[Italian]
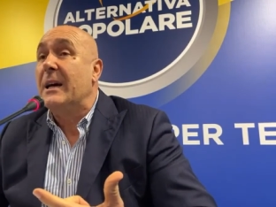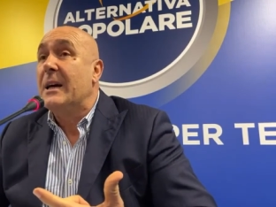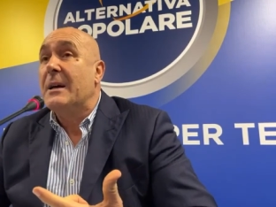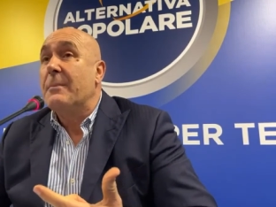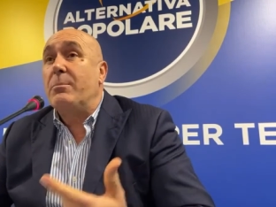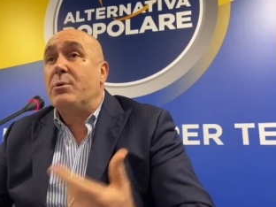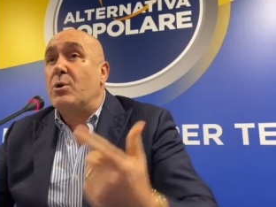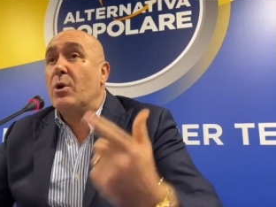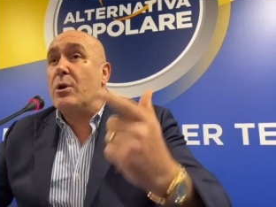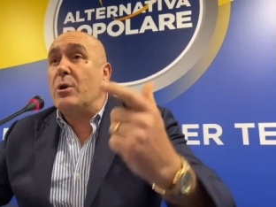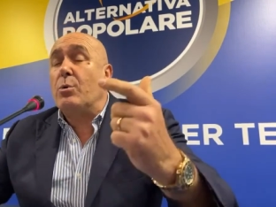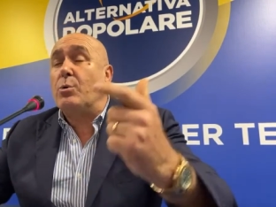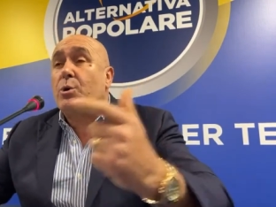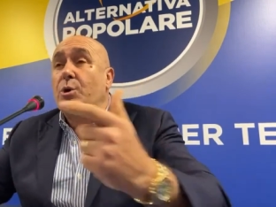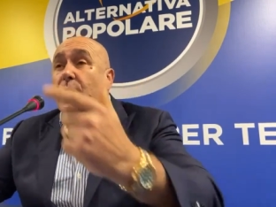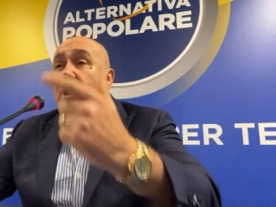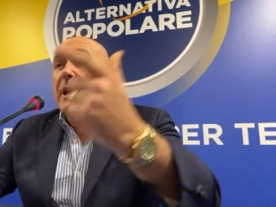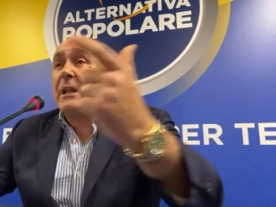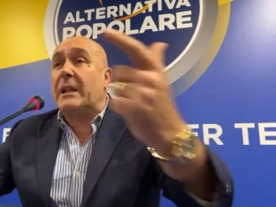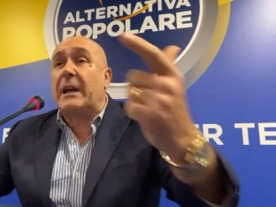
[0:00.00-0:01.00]
Bisogna
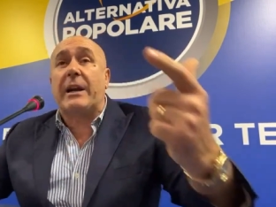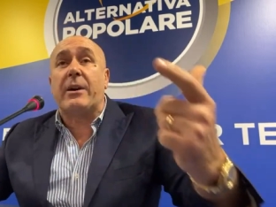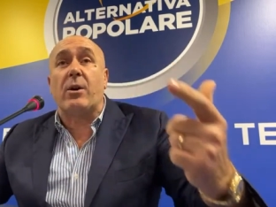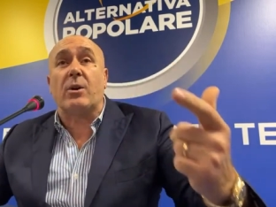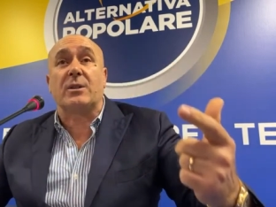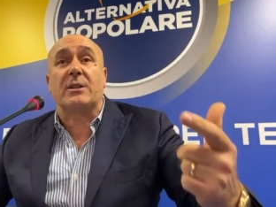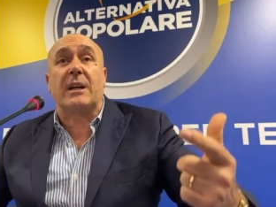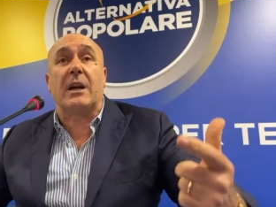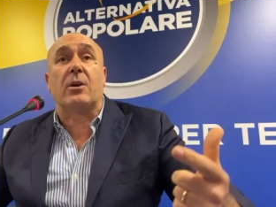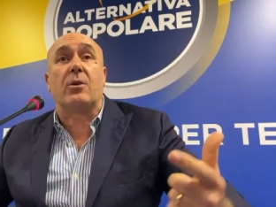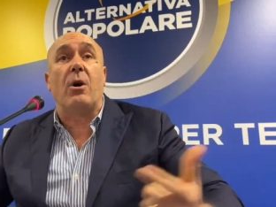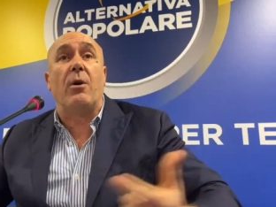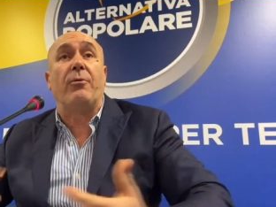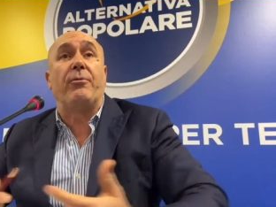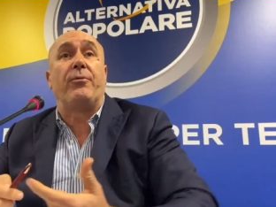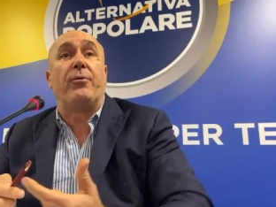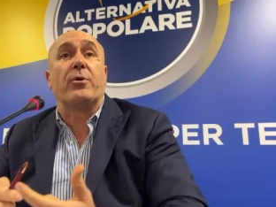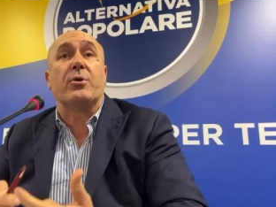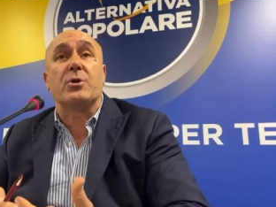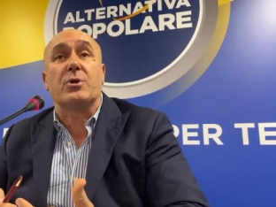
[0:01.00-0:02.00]
uscire dalla nostra
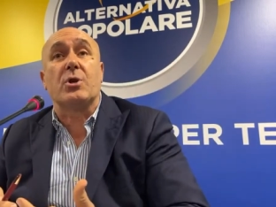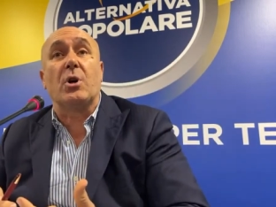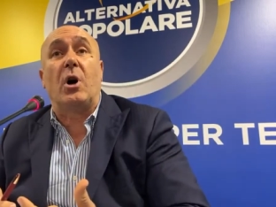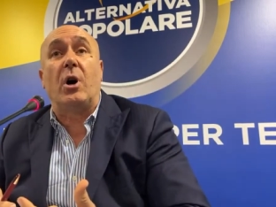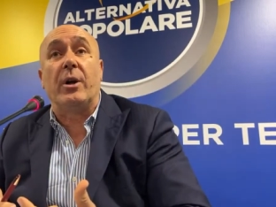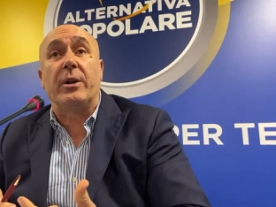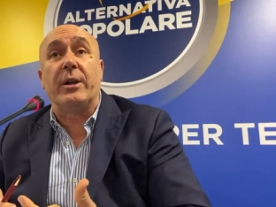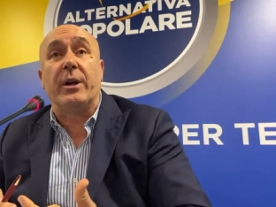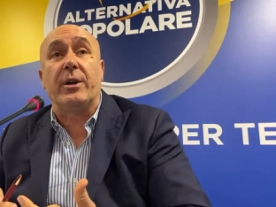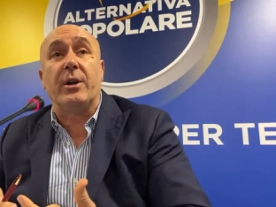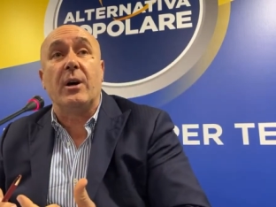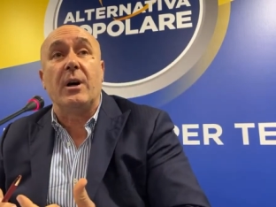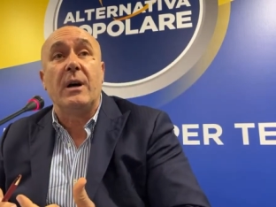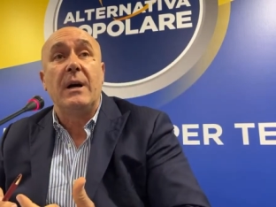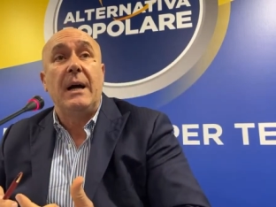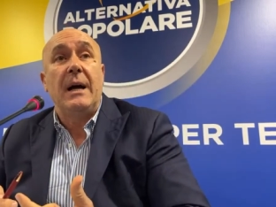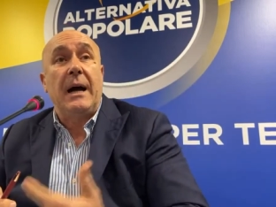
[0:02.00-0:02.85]
comfort zone, no?